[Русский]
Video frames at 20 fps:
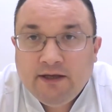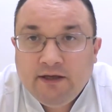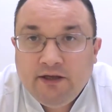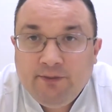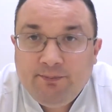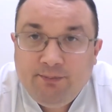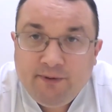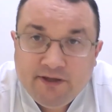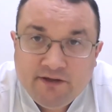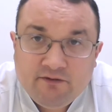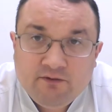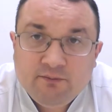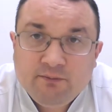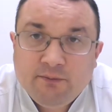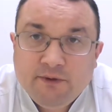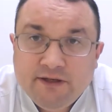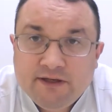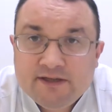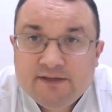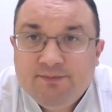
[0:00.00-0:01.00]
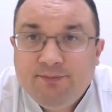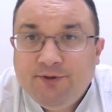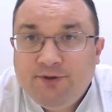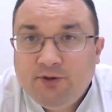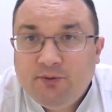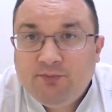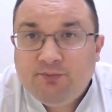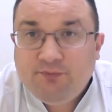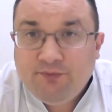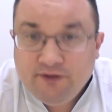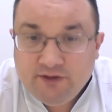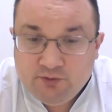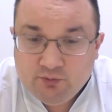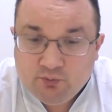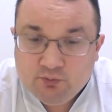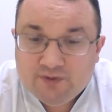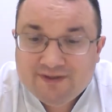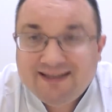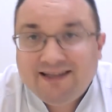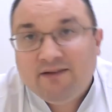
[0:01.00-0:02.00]
И первым мы разберем вид
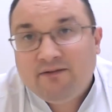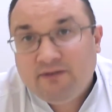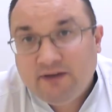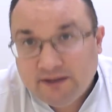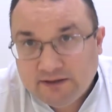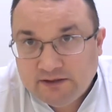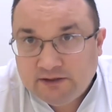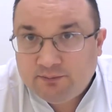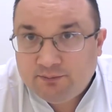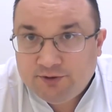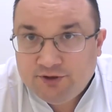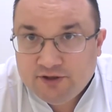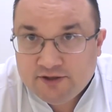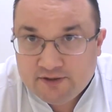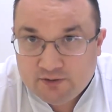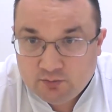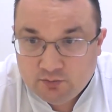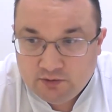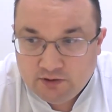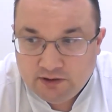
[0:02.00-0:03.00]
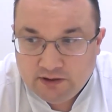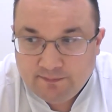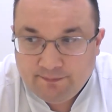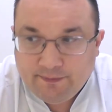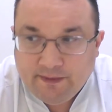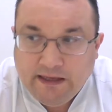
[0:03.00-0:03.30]
узловатая почесуха.